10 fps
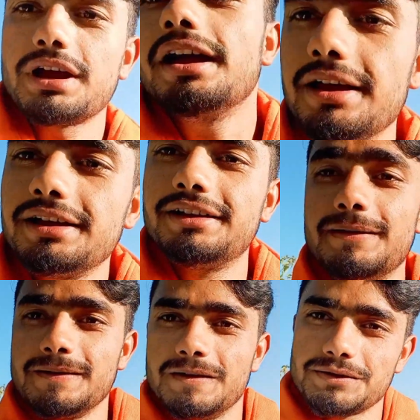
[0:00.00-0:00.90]
हैं
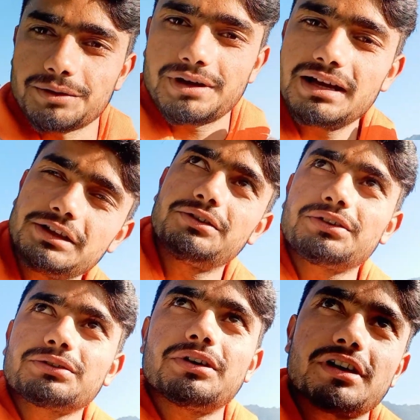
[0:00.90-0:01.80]
तो खाता हूँ
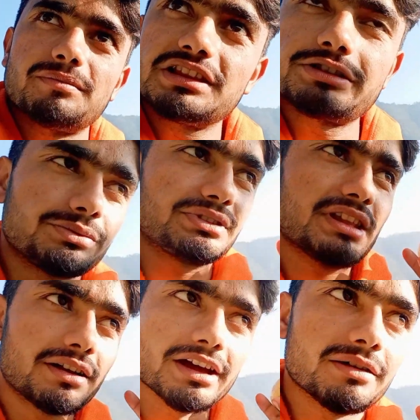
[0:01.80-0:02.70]
इनको और मिलता हूँ
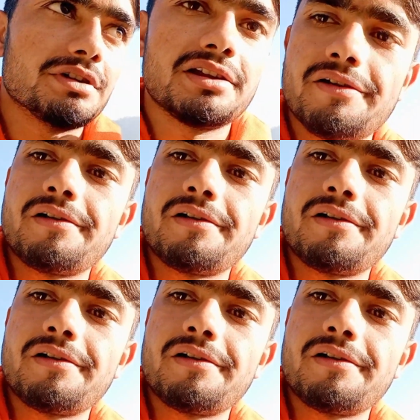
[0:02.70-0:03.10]
सीधा घर में